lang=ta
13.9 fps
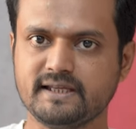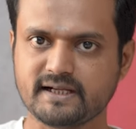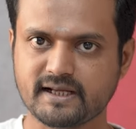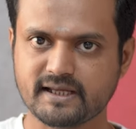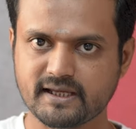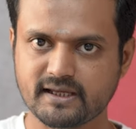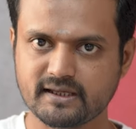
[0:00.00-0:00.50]

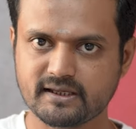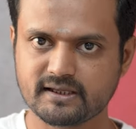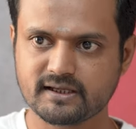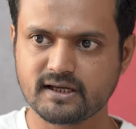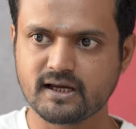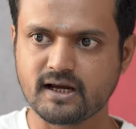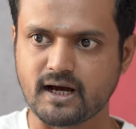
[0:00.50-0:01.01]
இறையை
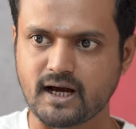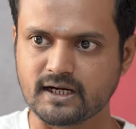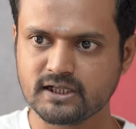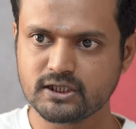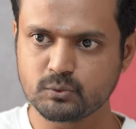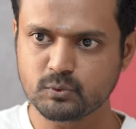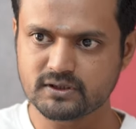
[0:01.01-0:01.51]

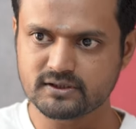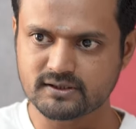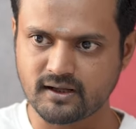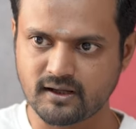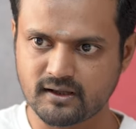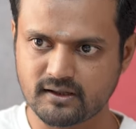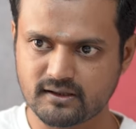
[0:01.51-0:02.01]

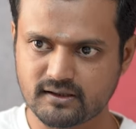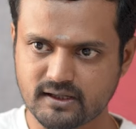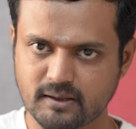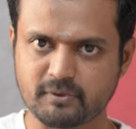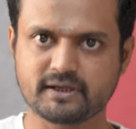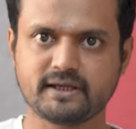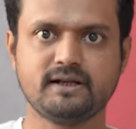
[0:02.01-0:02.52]
அணுகுவதனால்
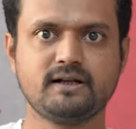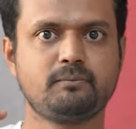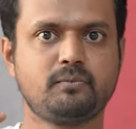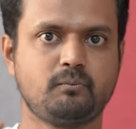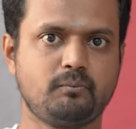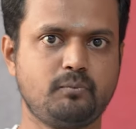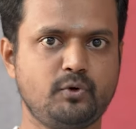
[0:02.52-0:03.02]
நமக்கு என்ன
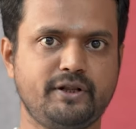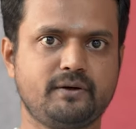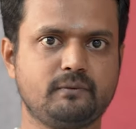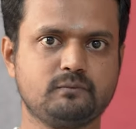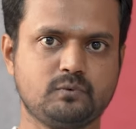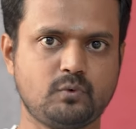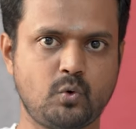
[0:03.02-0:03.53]

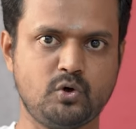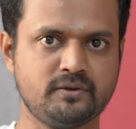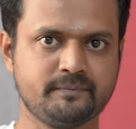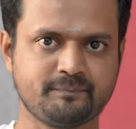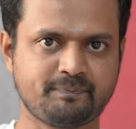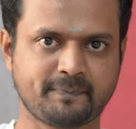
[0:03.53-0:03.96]
புண்ணியம் ஒன்று